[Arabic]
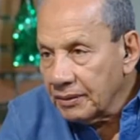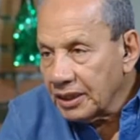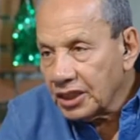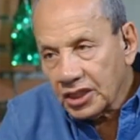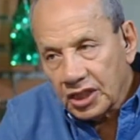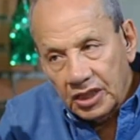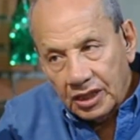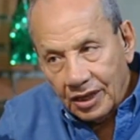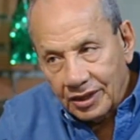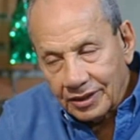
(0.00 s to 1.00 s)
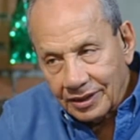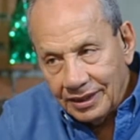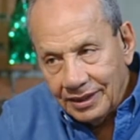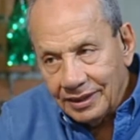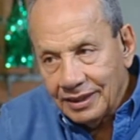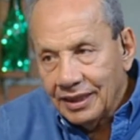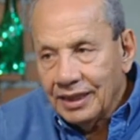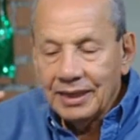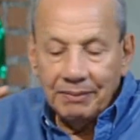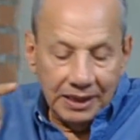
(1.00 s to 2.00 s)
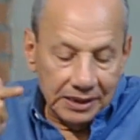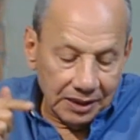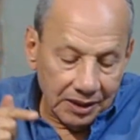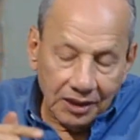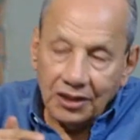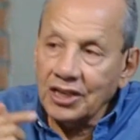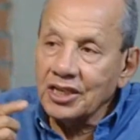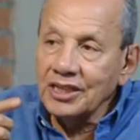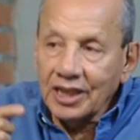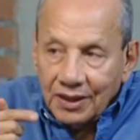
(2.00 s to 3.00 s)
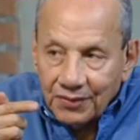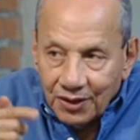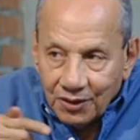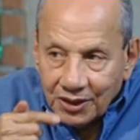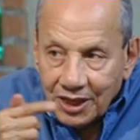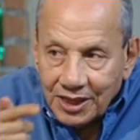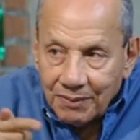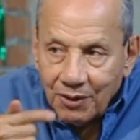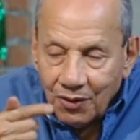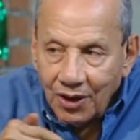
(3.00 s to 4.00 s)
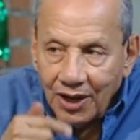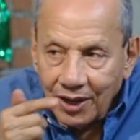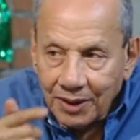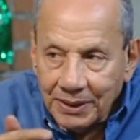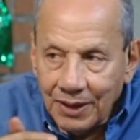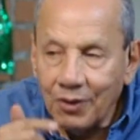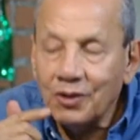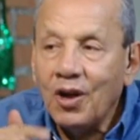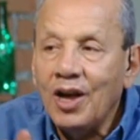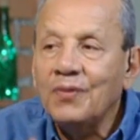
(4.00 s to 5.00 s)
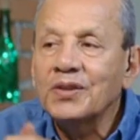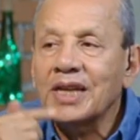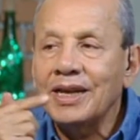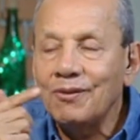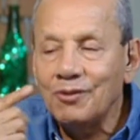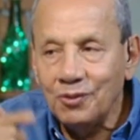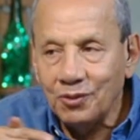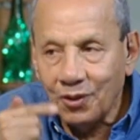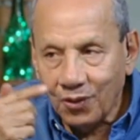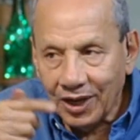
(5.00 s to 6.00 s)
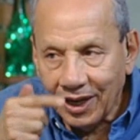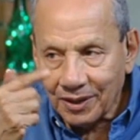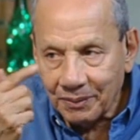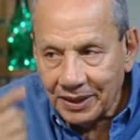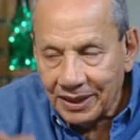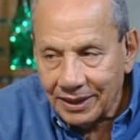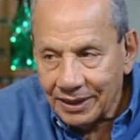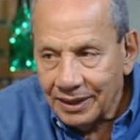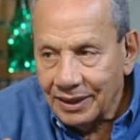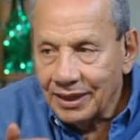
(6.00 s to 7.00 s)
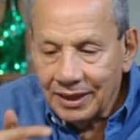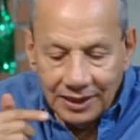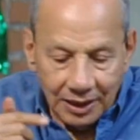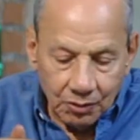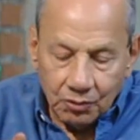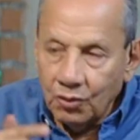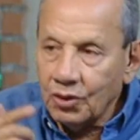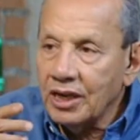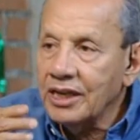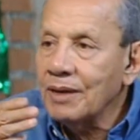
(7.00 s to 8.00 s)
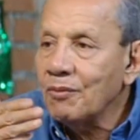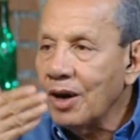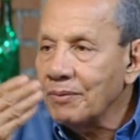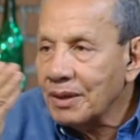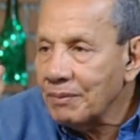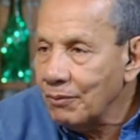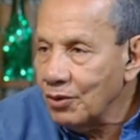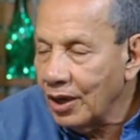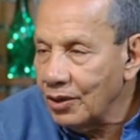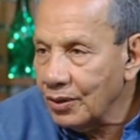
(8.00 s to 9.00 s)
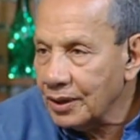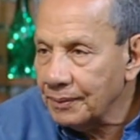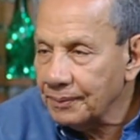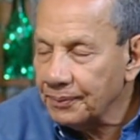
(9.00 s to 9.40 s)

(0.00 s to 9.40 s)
ما كانش عشان نطلع خطاطين انما حصه الخط عشان نعرف اللوك نكتب اللغه العربيه ونحافظ على ولود اللغه العربيه يا دكتوره هي مؤامره معموله على مش اللغة. كان في